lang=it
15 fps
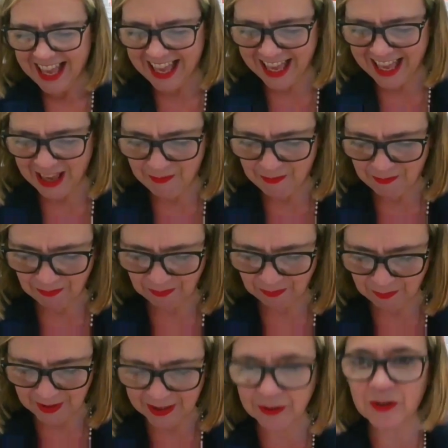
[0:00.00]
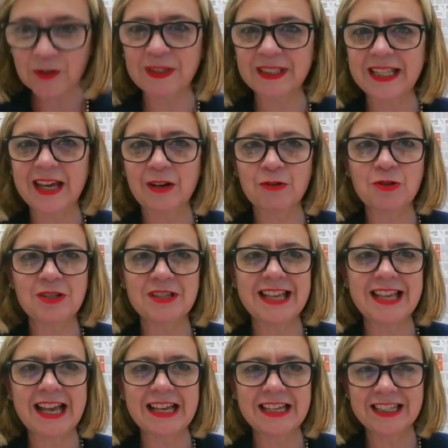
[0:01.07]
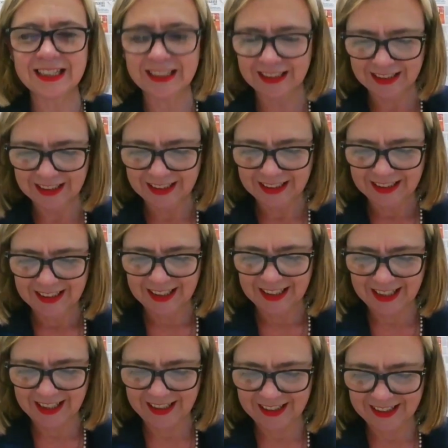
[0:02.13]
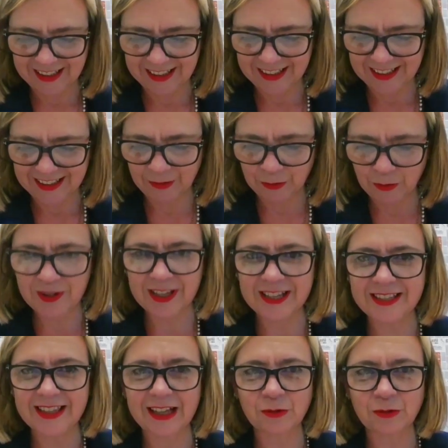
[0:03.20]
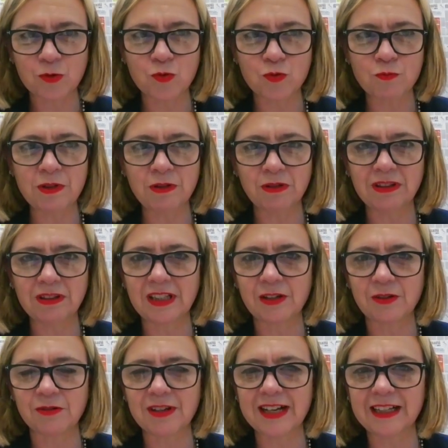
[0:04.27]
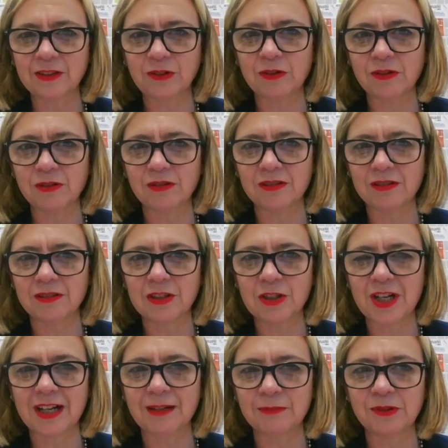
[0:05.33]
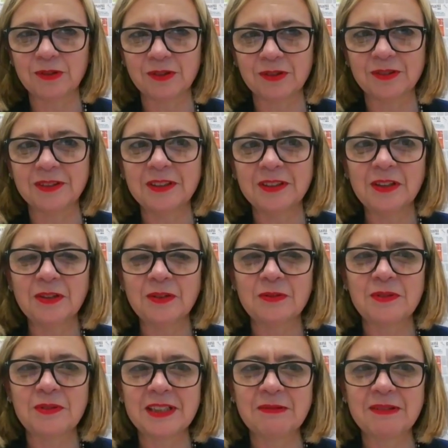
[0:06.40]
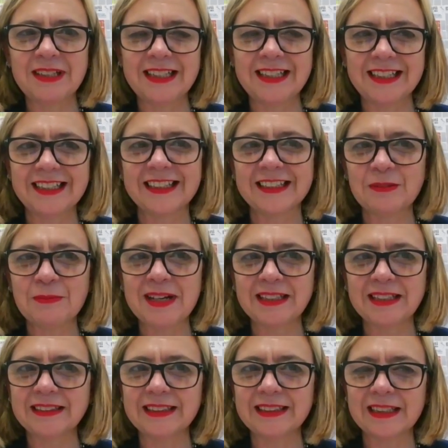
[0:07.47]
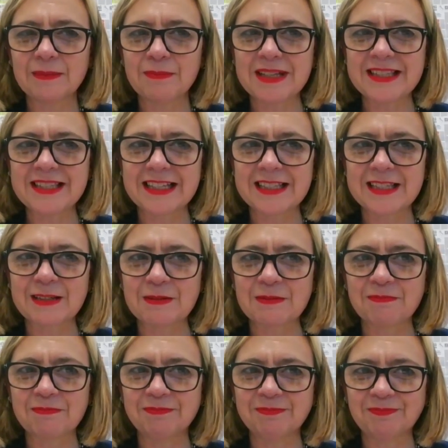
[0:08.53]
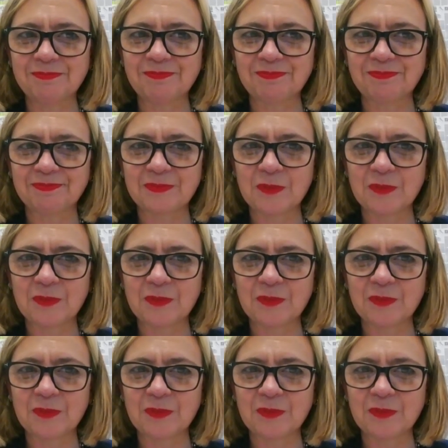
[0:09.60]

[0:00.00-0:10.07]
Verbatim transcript: e, ehm, Pietro Spataro, ci sei? Eh, ecco. Eh, eh, tu sei stato subito interrogato, diciamo, una di quelle domande abbastanza mh, mm,